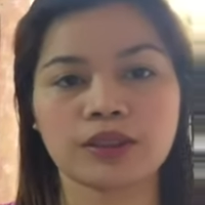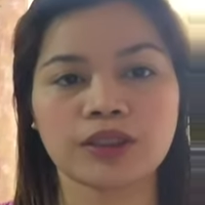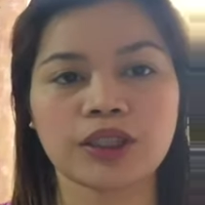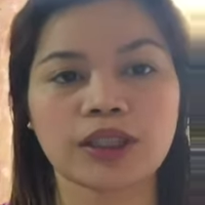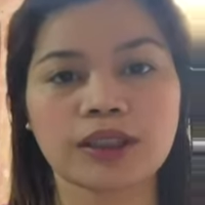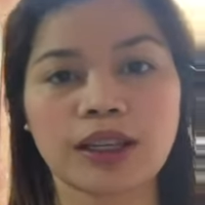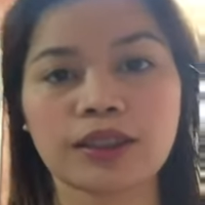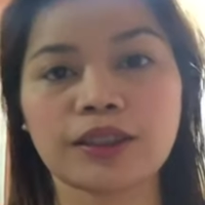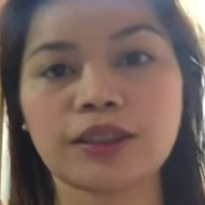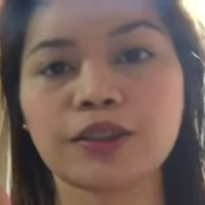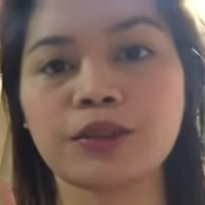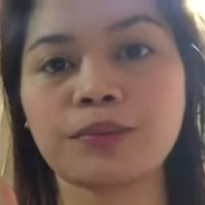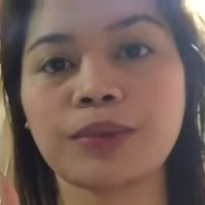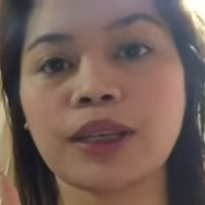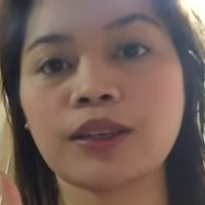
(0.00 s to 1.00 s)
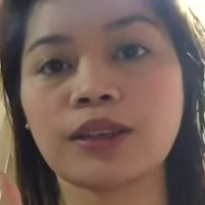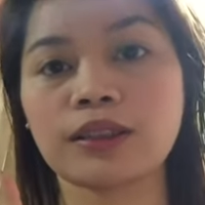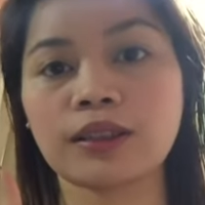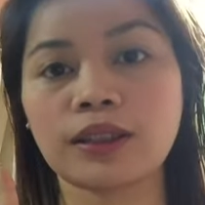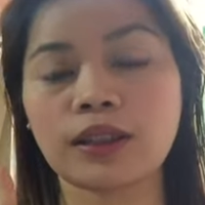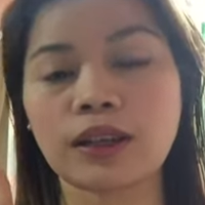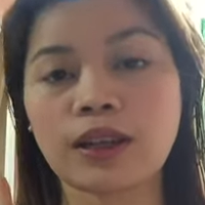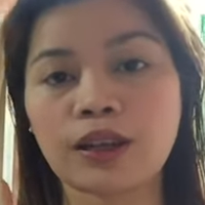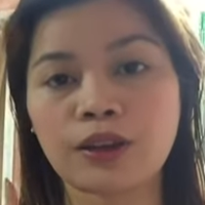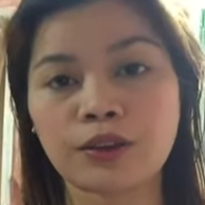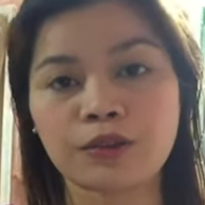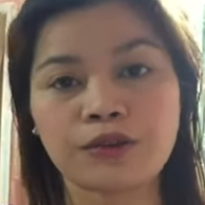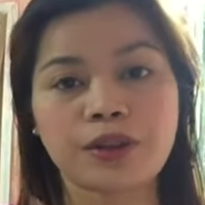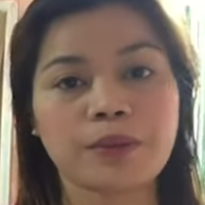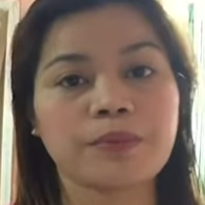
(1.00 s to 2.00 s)
Check natin yung bacon ng
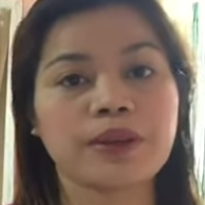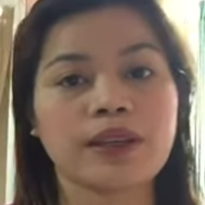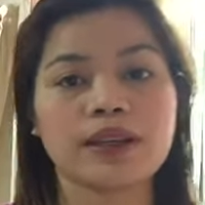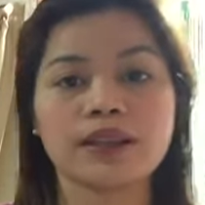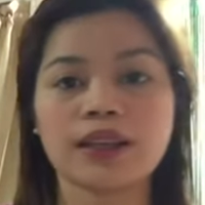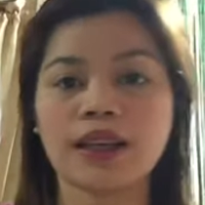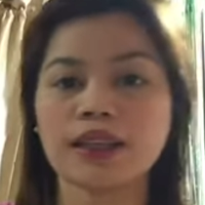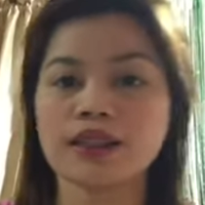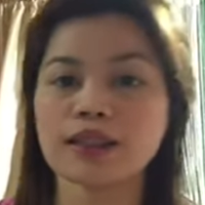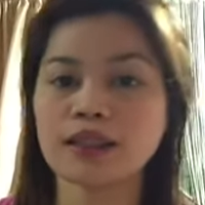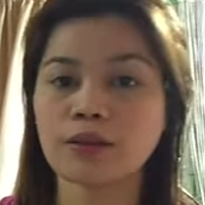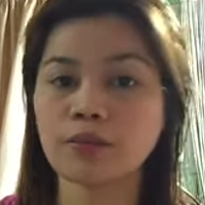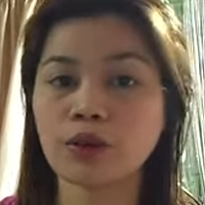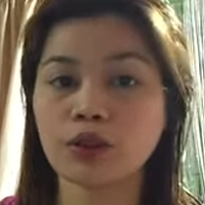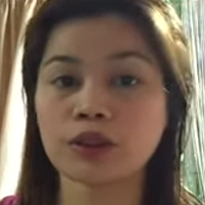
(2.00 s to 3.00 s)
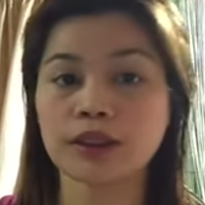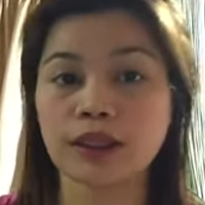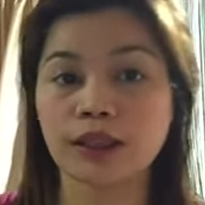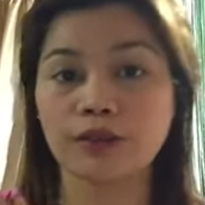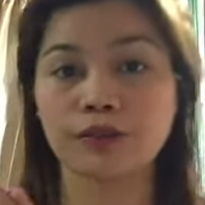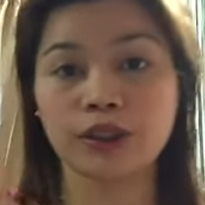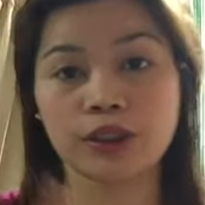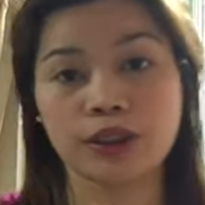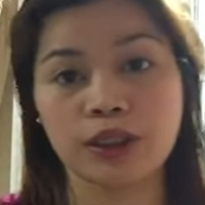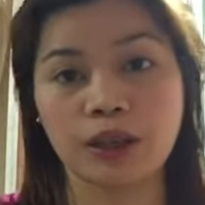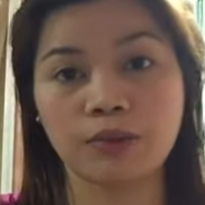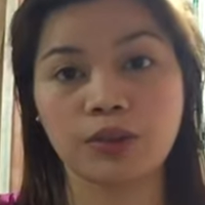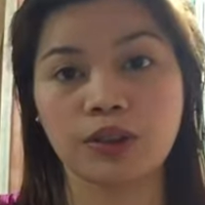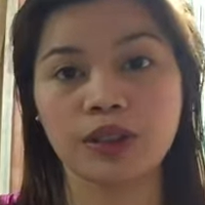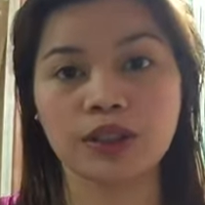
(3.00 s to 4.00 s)
Frabel, guys, na bossing. First time
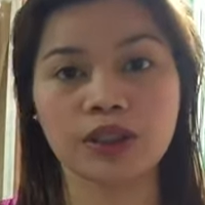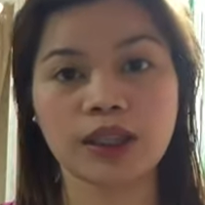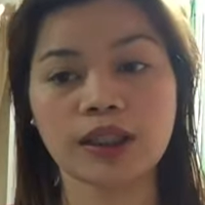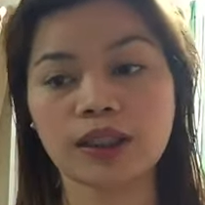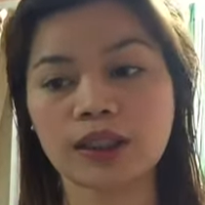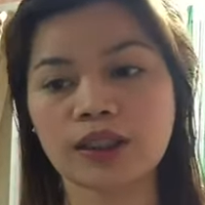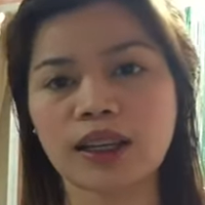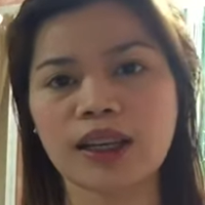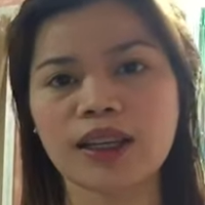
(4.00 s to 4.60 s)
ko rin siya itatry.